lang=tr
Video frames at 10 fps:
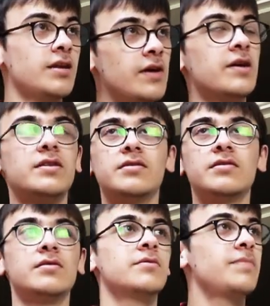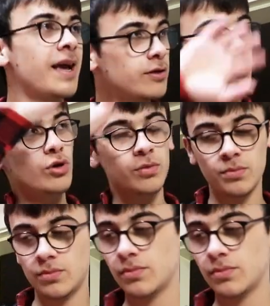Evet, ben gidiyorum.